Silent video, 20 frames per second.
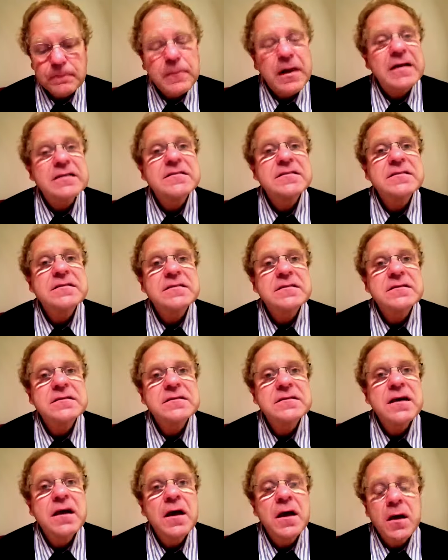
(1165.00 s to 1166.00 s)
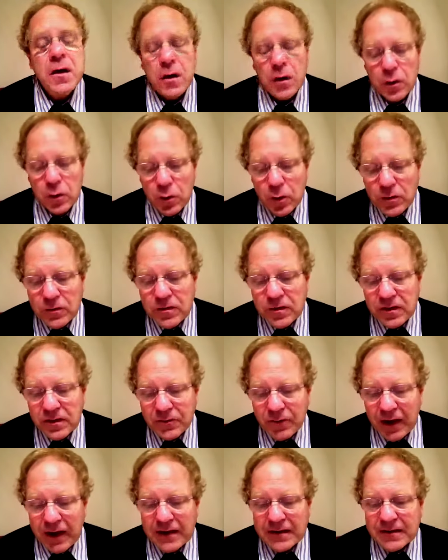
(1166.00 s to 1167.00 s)
Meistens konnte
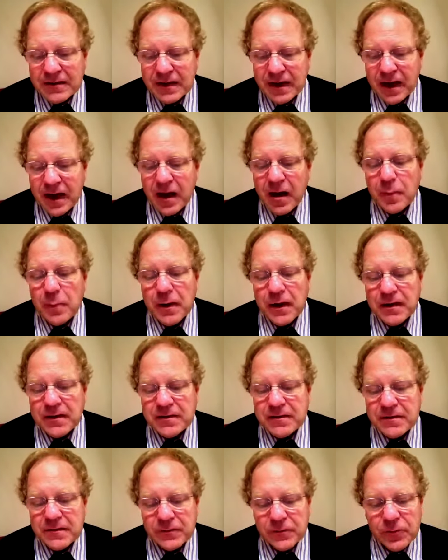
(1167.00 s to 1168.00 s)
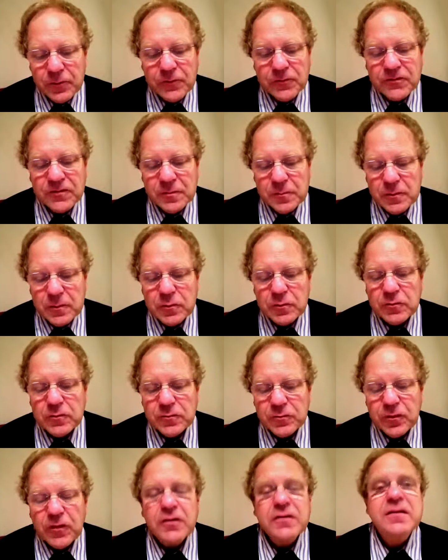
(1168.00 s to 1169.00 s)
die weitere Arbeit in 15 Minuten
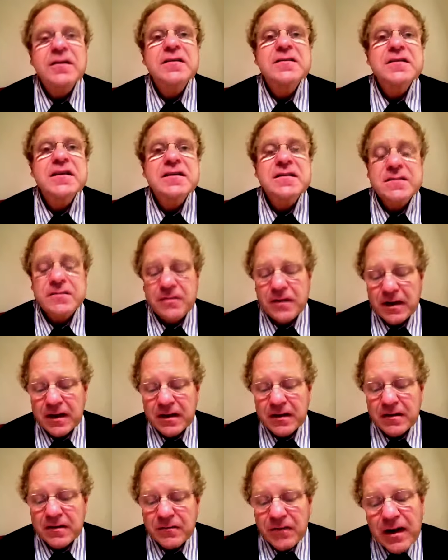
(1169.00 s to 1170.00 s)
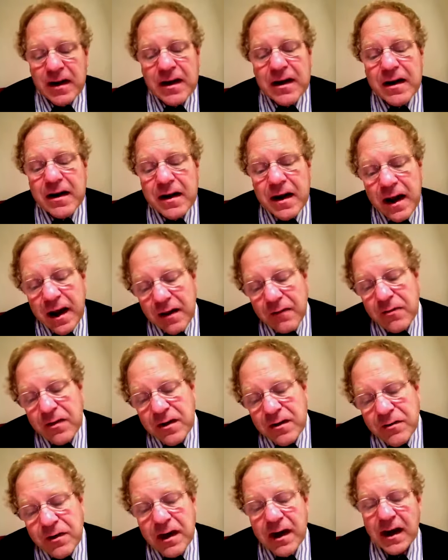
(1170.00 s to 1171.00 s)
fortgesetzt werden, wenn
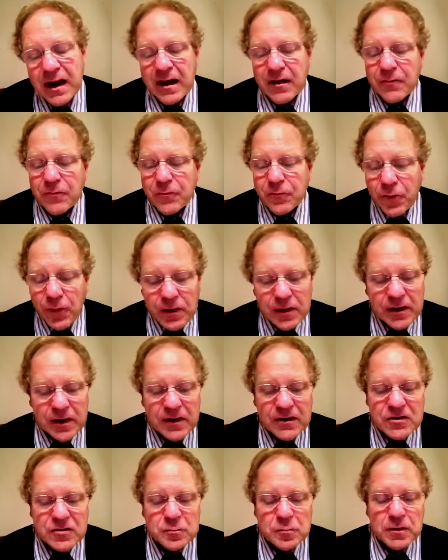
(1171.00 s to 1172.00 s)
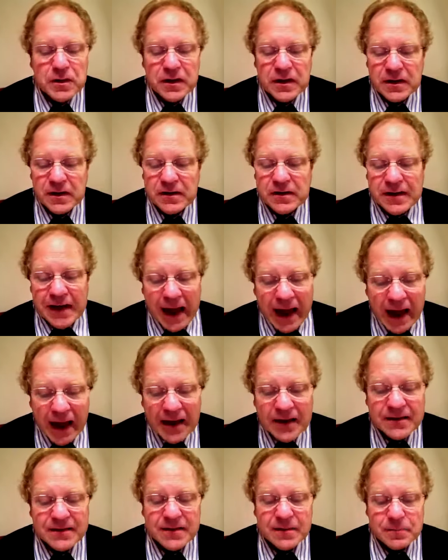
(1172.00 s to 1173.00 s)
eventuell ein Folgegespräch
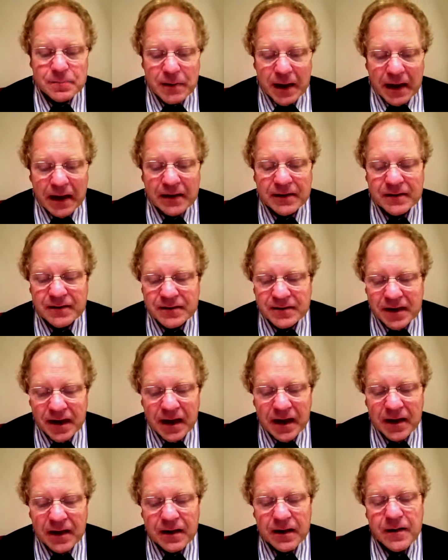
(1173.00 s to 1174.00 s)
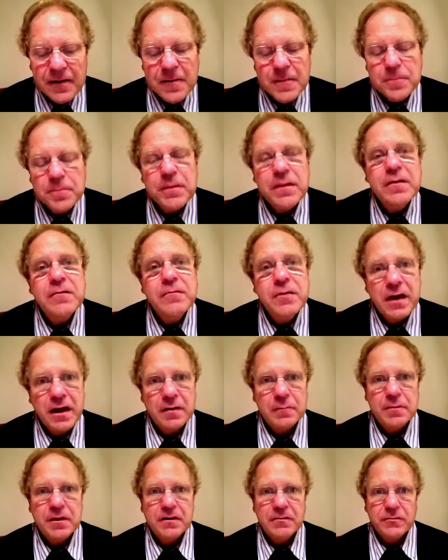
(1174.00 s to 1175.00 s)
nach dem Markttag
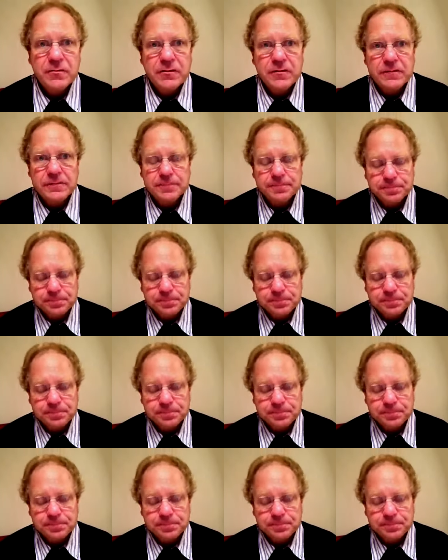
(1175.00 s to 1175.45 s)
vereinbart wurde.